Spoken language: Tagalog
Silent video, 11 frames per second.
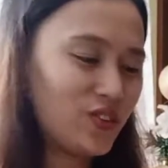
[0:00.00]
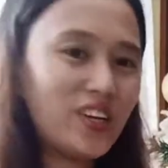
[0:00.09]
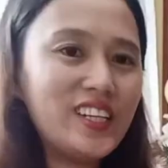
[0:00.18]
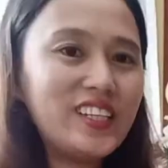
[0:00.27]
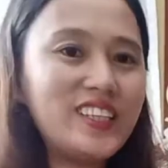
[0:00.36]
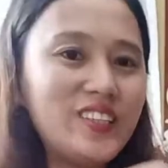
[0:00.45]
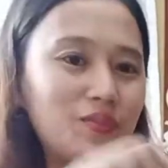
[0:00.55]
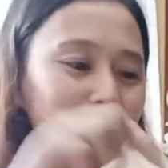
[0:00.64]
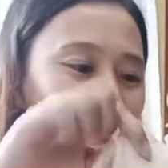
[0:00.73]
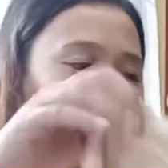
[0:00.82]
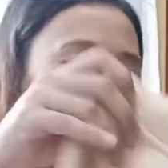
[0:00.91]
quality
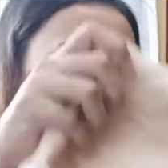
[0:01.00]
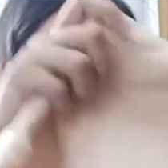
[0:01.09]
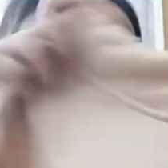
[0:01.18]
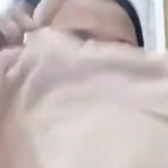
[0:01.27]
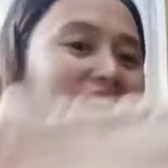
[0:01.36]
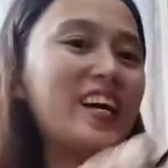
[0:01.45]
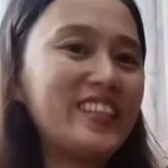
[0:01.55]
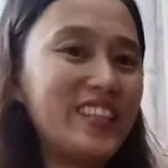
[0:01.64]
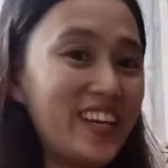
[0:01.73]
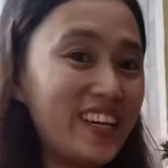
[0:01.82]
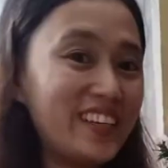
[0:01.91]
ng mga binili
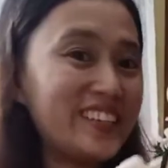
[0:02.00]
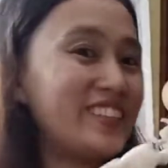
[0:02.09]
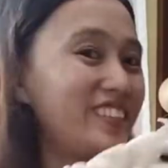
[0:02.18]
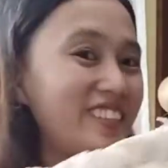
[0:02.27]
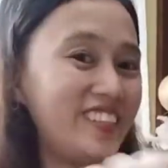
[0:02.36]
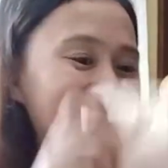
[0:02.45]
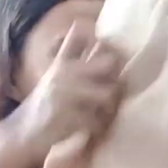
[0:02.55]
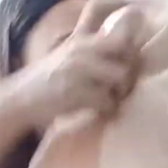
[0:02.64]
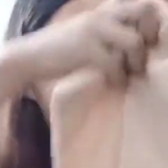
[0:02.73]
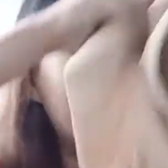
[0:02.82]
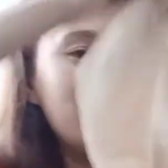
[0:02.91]
natin sa Shane.